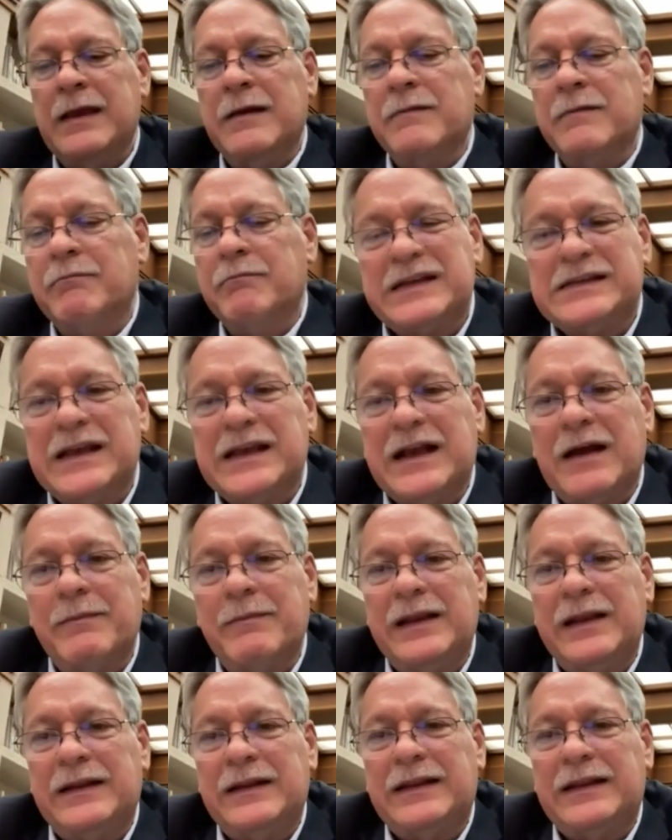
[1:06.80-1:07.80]

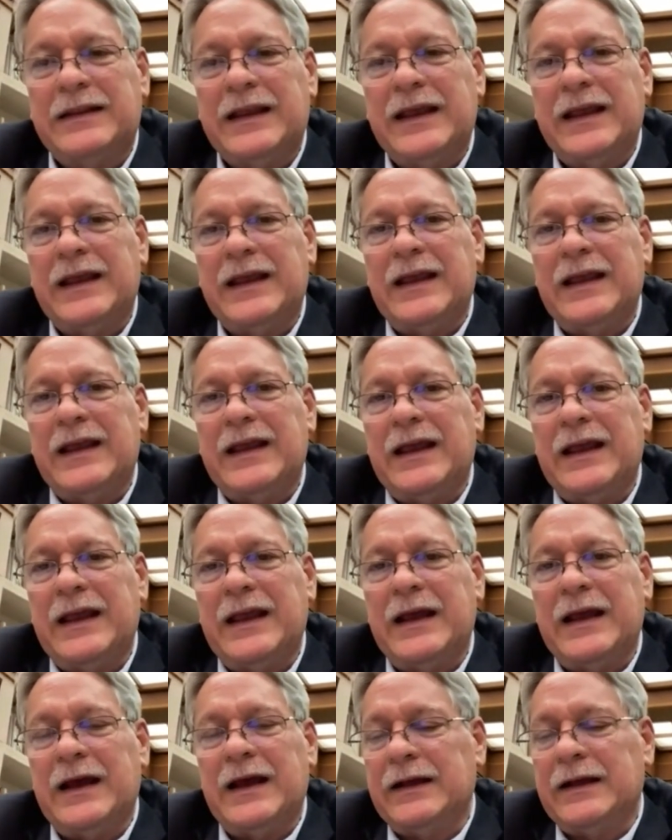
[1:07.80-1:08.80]
Básicamente,
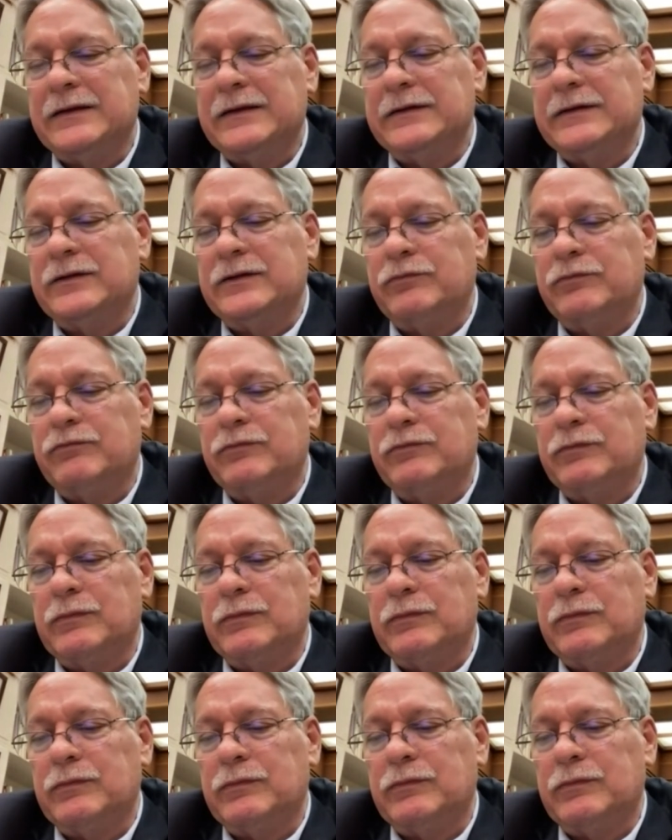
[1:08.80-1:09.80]
eh,
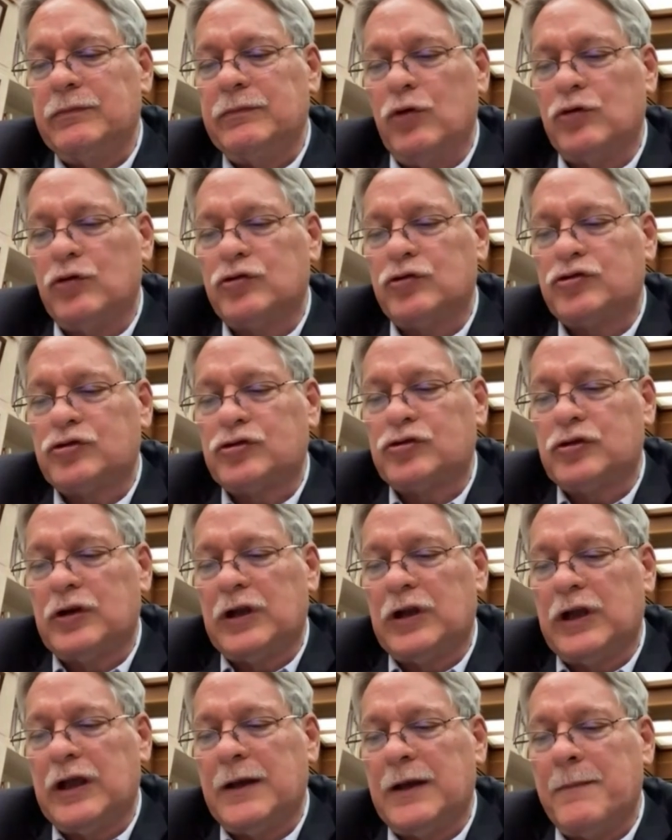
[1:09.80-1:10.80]
los
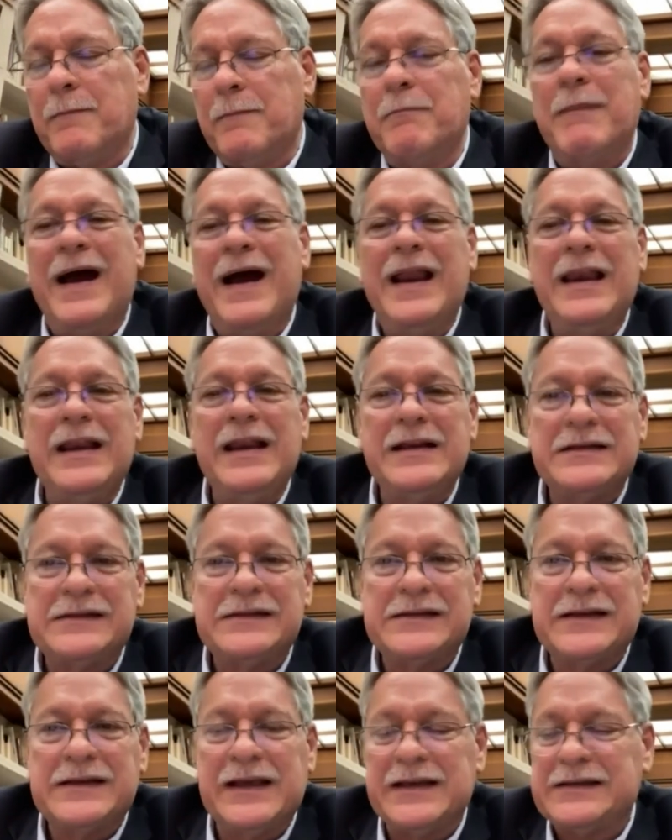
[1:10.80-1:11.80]
eh,
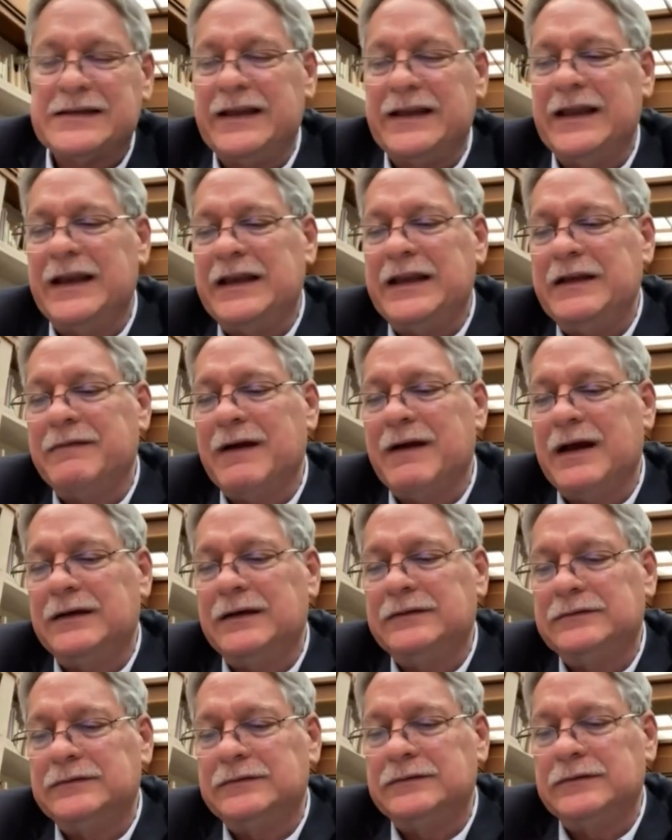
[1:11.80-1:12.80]
males que se
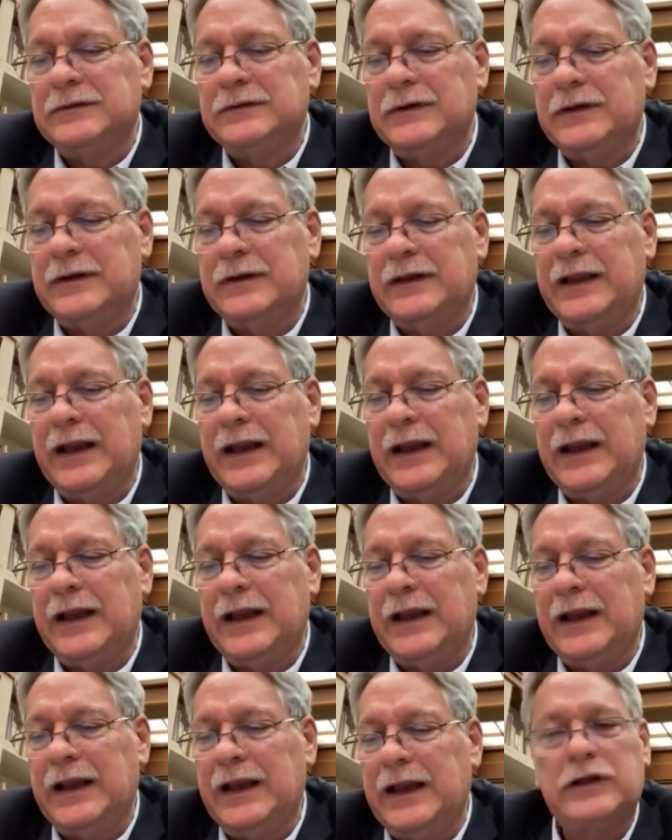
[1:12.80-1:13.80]
derivan de
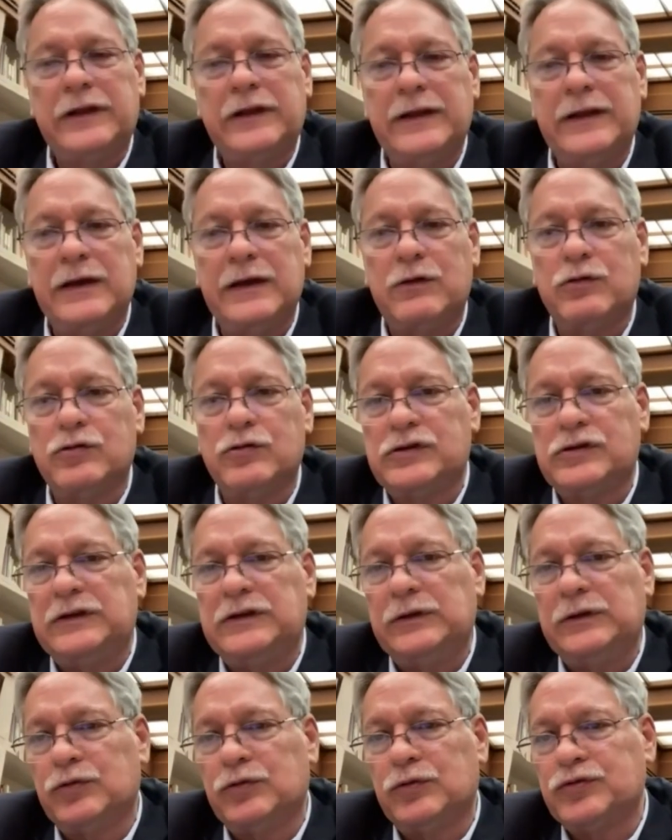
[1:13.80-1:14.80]
la Corte de
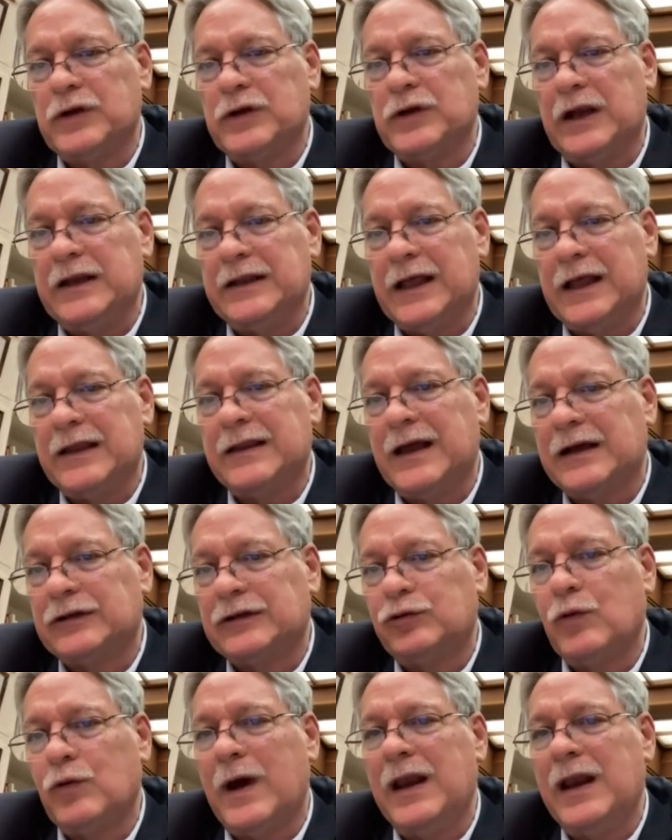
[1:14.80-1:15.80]
Constitucionalidad
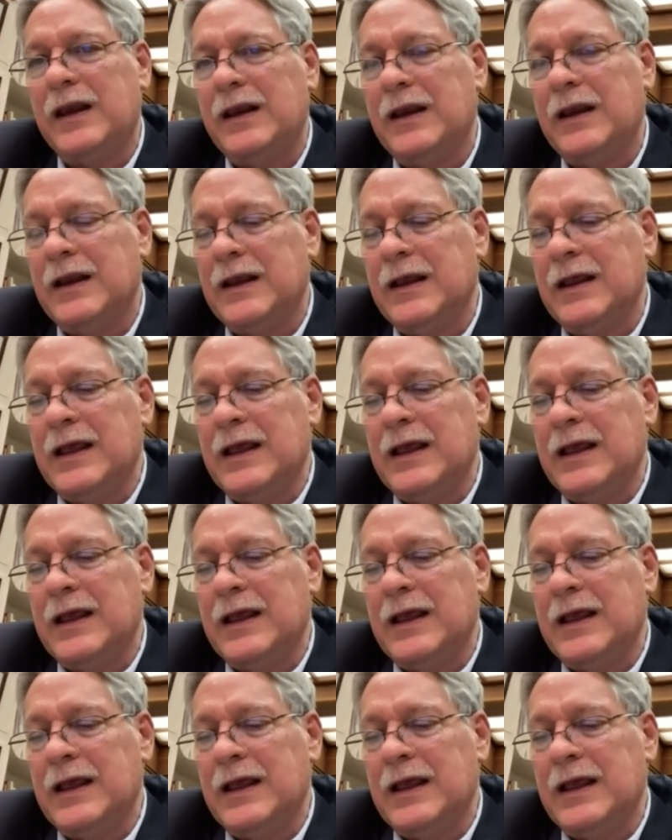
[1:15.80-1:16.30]
actual